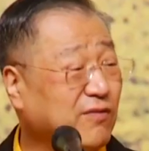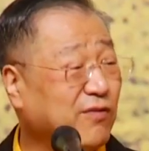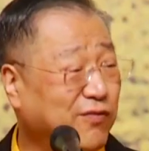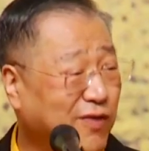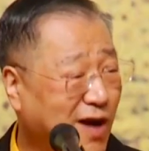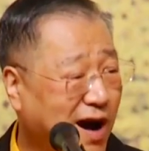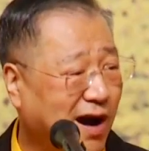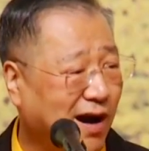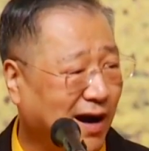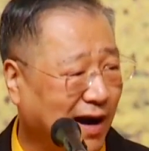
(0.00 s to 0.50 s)

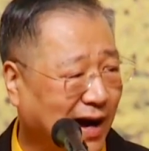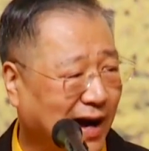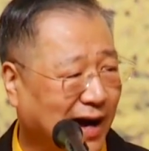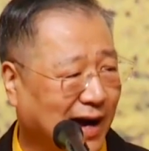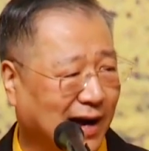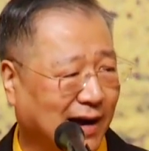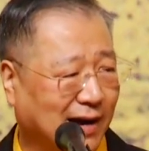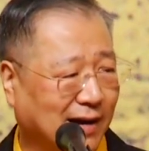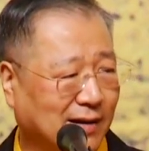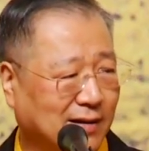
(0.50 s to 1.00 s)
放
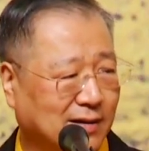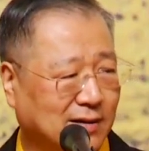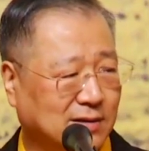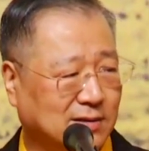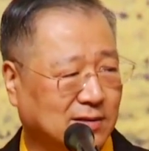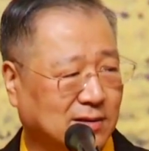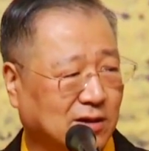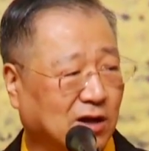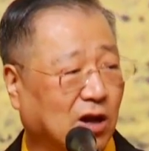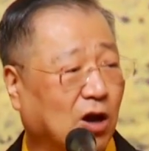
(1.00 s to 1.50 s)
啊！
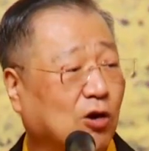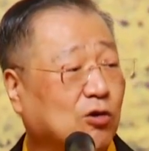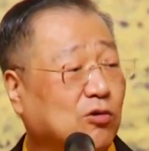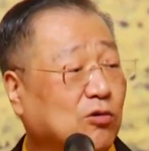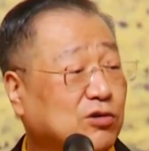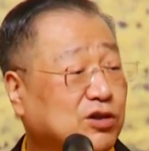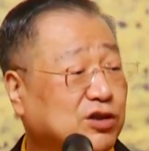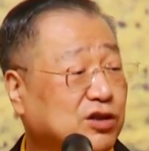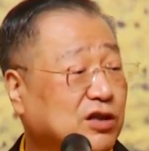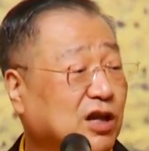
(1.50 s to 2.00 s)
老公
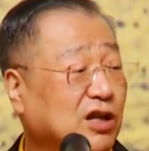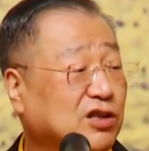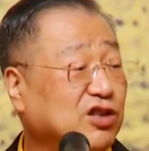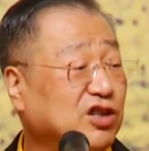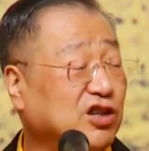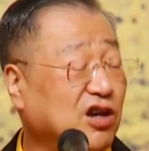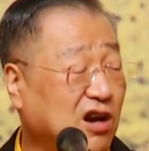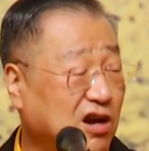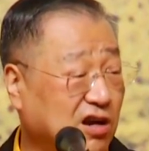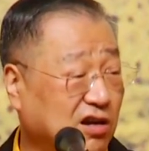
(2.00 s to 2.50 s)
是他
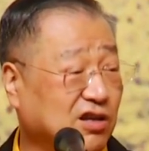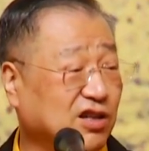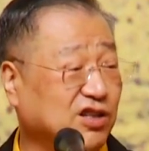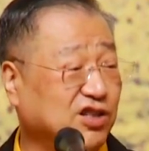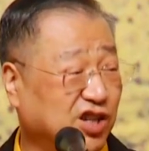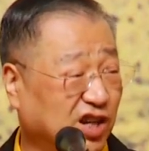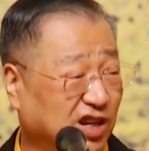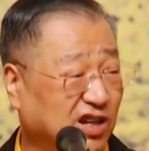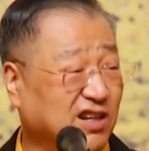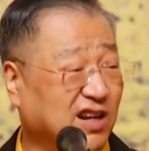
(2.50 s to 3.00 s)
第二个
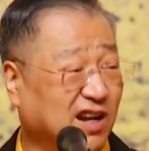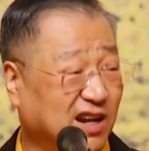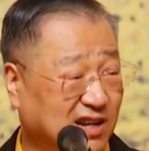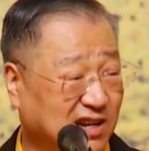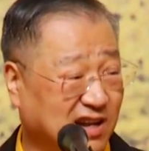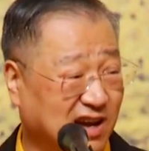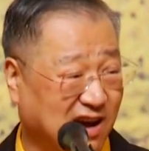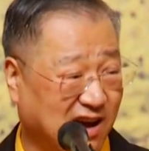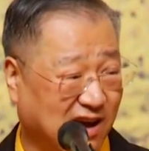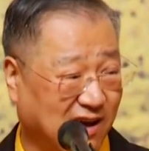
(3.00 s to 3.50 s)
情人
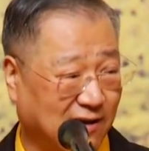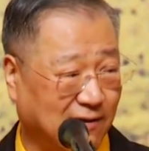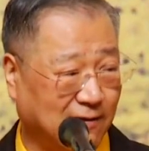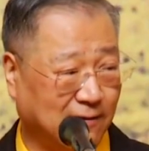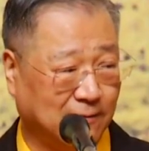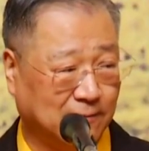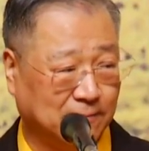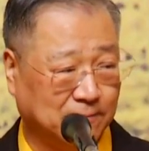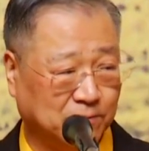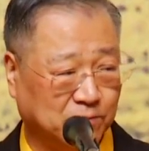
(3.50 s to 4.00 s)
呐、啊，
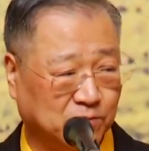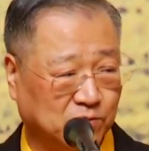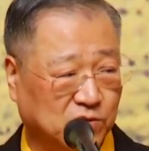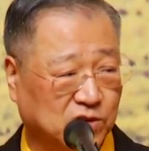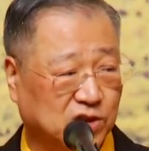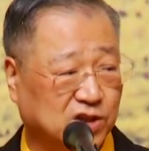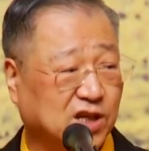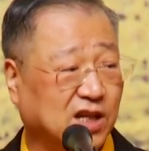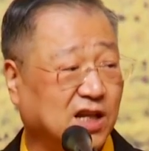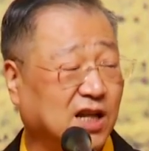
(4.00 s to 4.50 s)
你
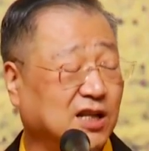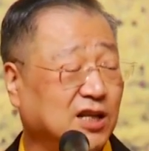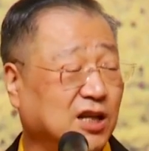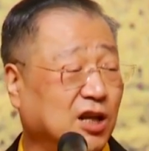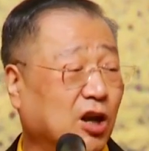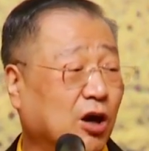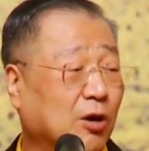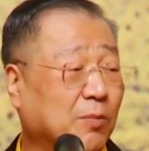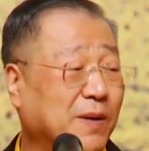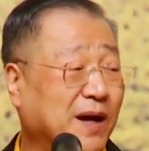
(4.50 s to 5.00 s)
现在你
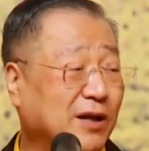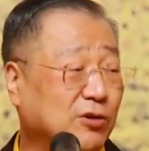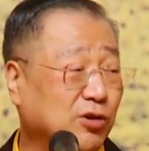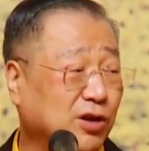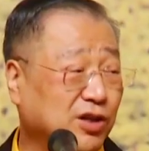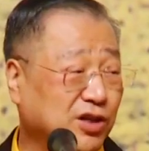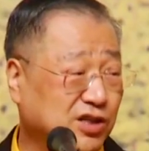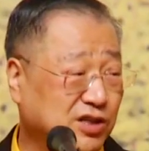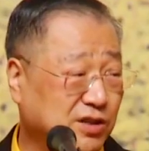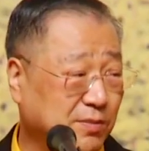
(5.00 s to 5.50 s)
老爸对
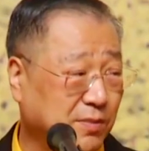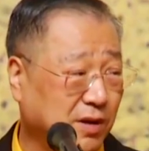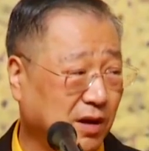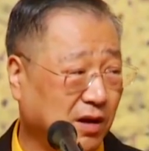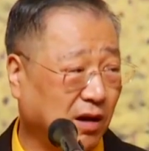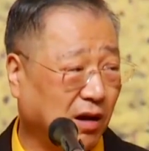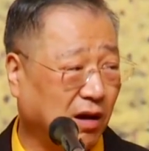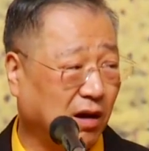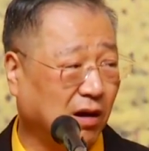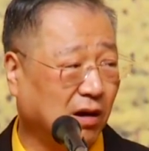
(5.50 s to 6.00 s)
你这么
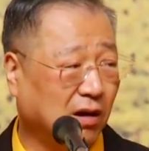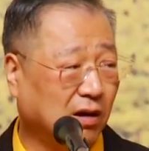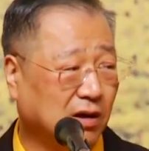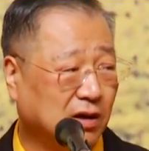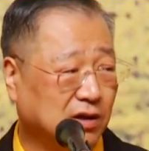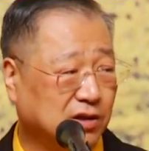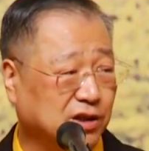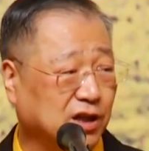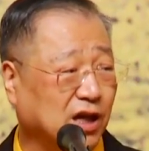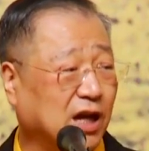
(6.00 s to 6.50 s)
好，
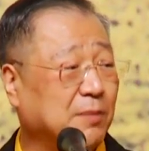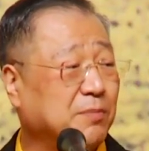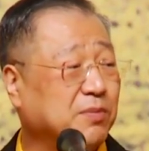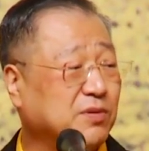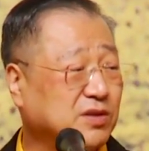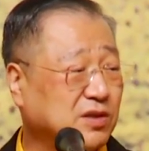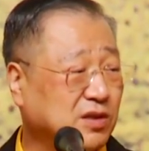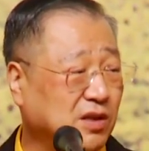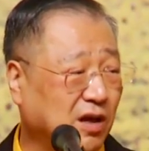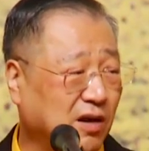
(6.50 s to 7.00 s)
你还不
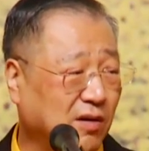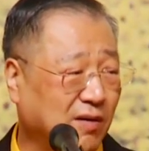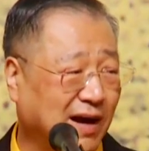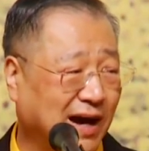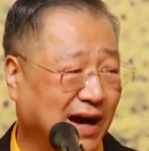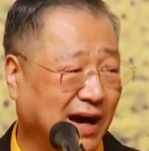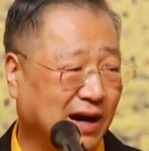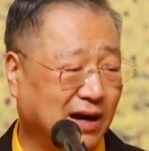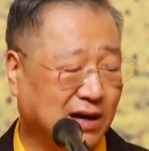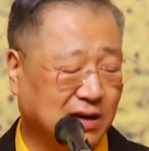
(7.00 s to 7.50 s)
知道啊？